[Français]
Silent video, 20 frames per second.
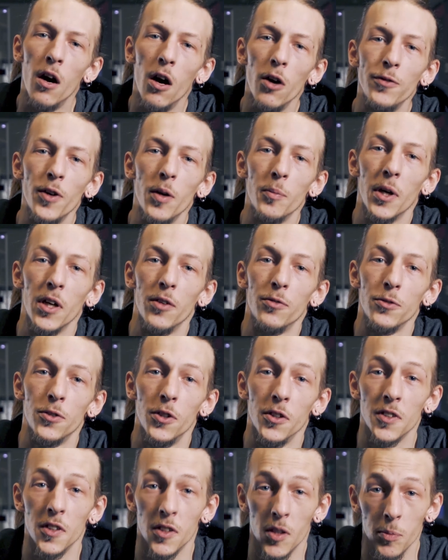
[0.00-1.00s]
Enfin bref,
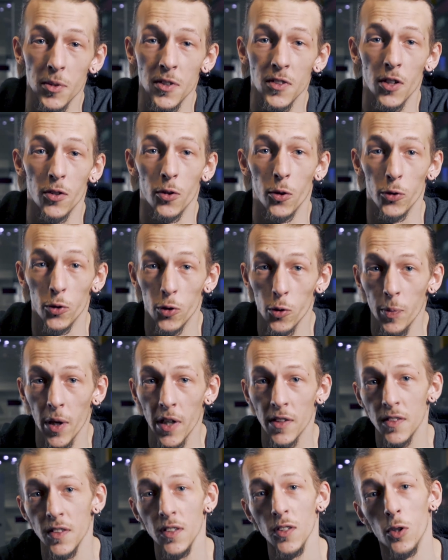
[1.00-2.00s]
dans cet épisode en deux
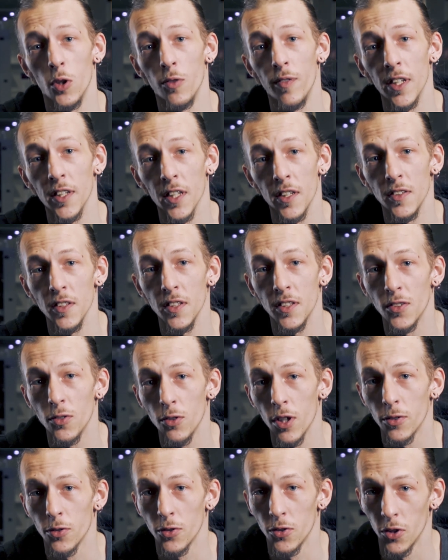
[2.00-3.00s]
parties, on va retracer
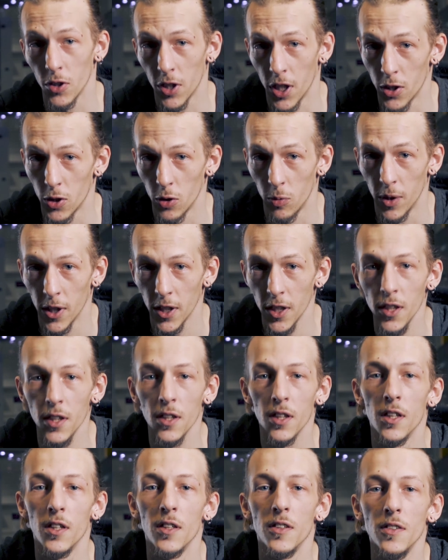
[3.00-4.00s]
l'histoire du stockage
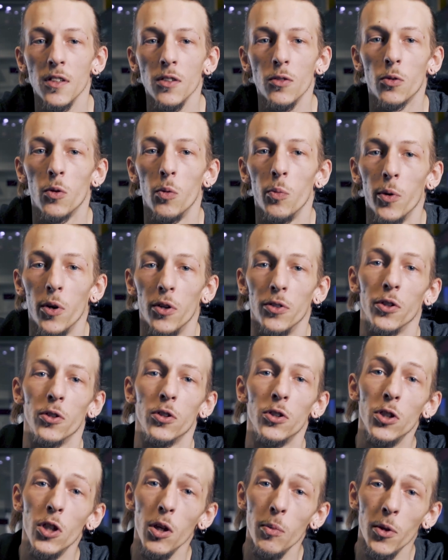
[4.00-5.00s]
numérique et essayer de
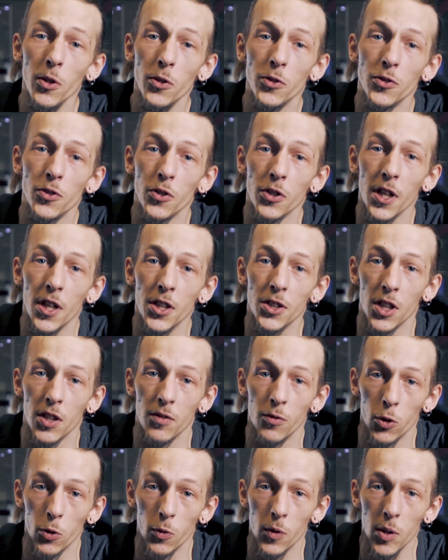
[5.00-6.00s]
comprendre comment le stockage a
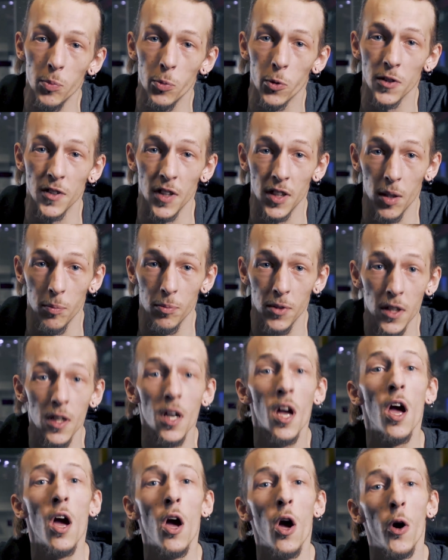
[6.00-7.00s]
évolué pour
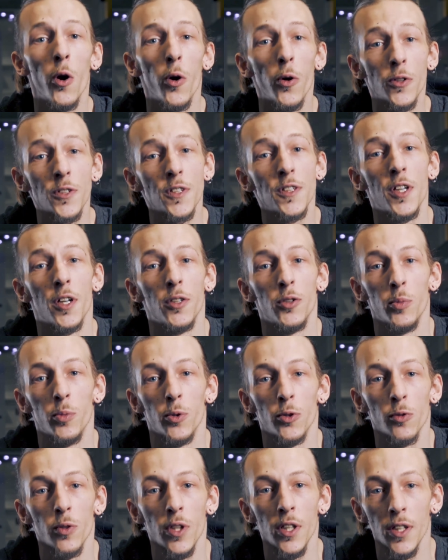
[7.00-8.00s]
s'adapter aussi à nos
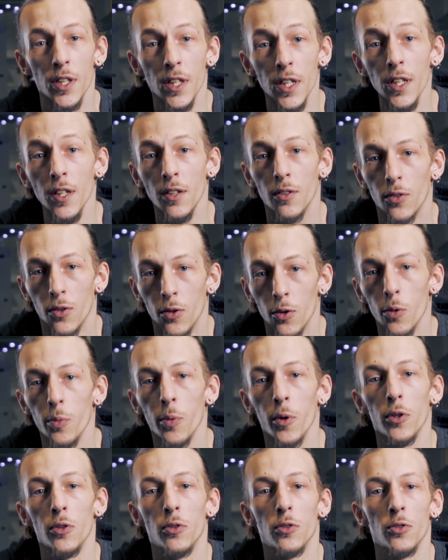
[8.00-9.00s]
besoins et nos
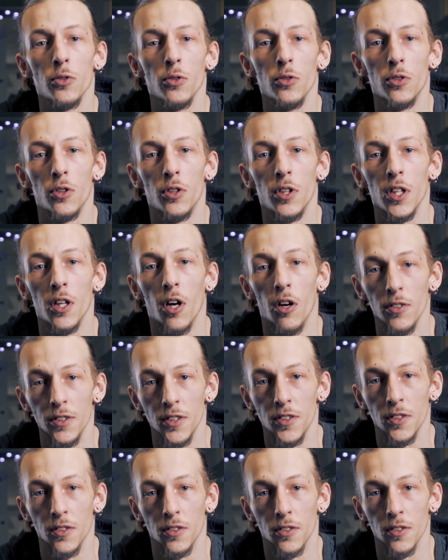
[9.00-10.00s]
productions de données
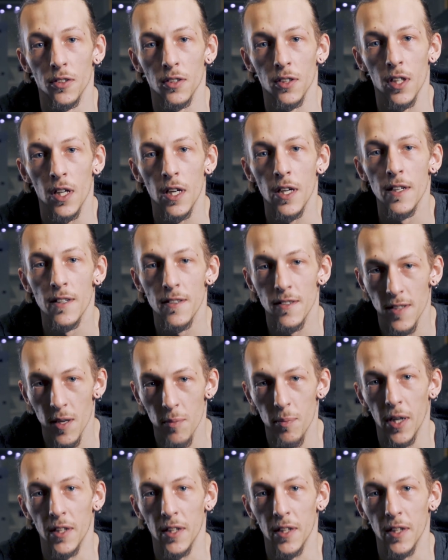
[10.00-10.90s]
grandissantes. C'est